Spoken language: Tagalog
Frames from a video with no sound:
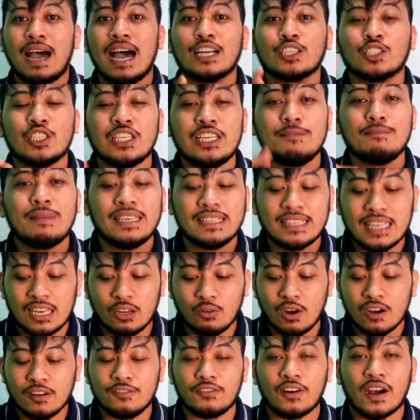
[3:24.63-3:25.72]
Actually, may
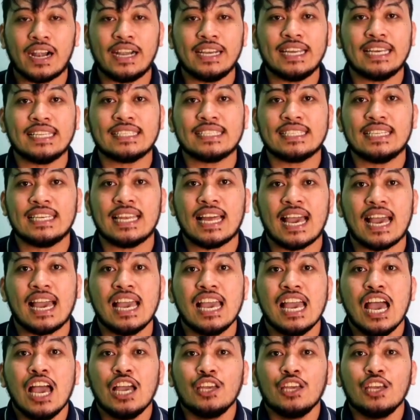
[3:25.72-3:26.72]
dalawang variant sila.